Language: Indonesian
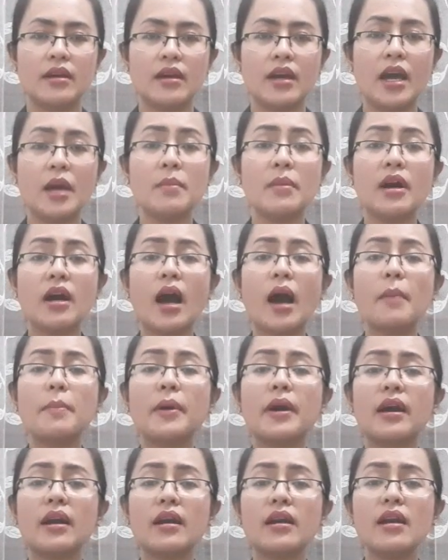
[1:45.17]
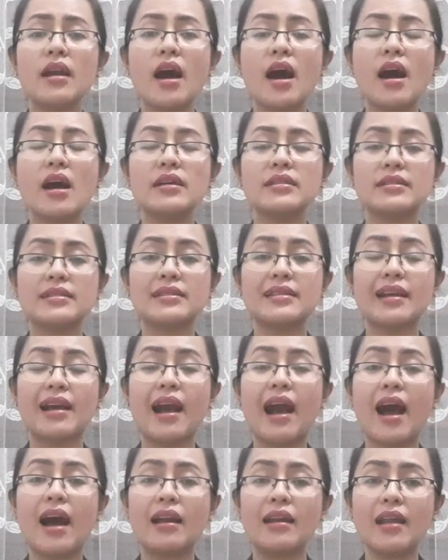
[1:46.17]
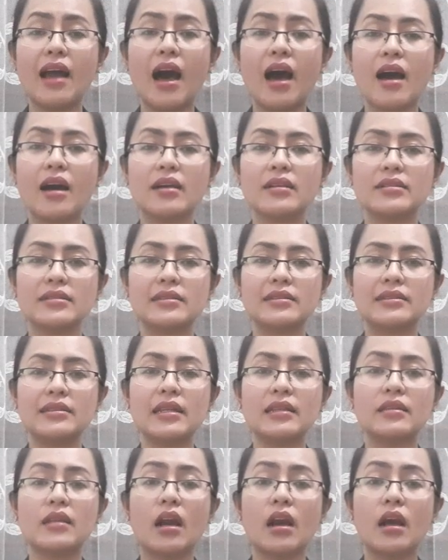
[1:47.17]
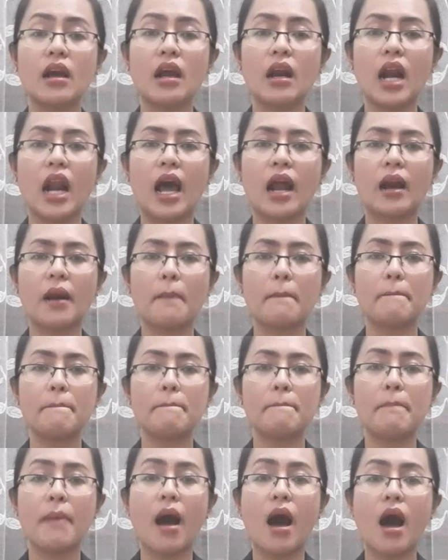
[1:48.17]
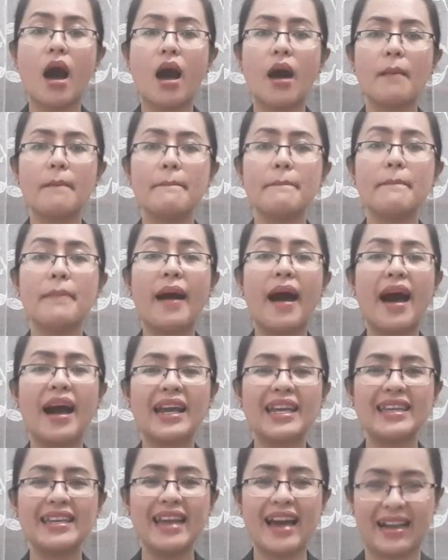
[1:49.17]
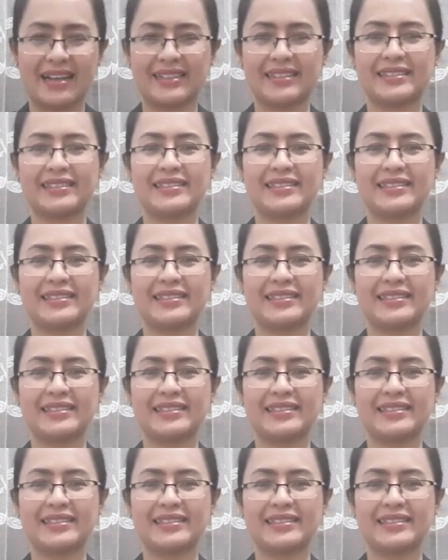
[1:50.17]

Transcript: Emakap eh, karena sekala si tergelar pa bayak.